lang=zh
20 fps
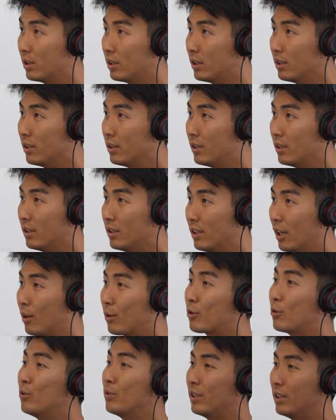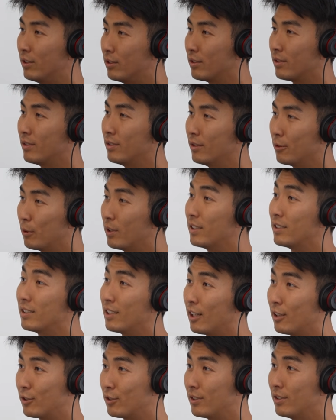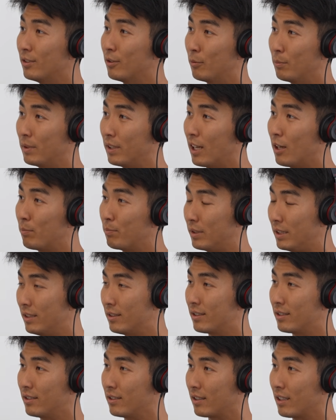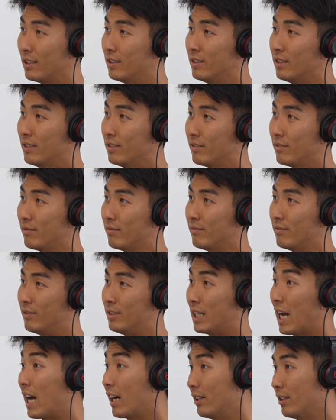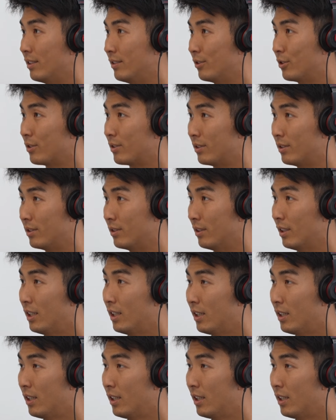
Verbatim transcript: 然后过年就是我也知道，就是我们要彼此跟家人，就是